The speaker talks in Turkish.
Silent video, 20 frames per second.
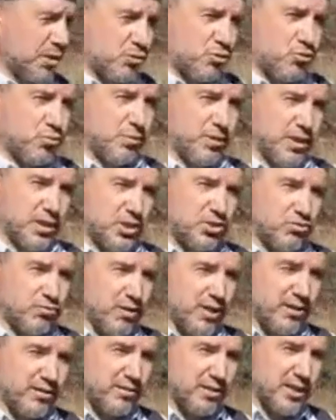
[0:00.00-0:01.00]
500 bin lira
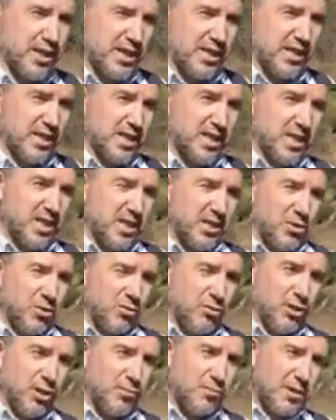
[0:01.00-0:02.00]
civarında.
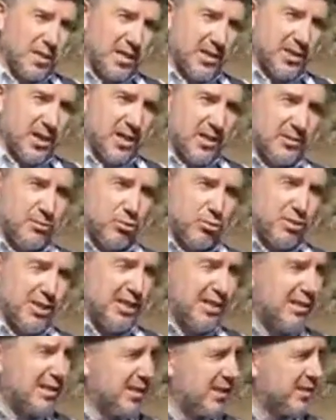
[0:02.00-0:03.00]
Onların birkaç artı
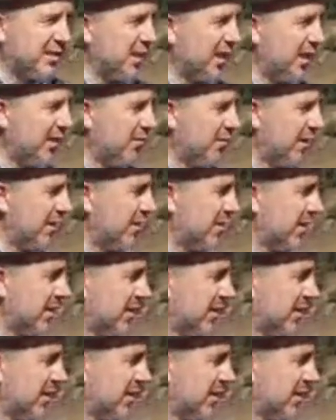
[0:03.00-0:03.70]
özellikleri daha var.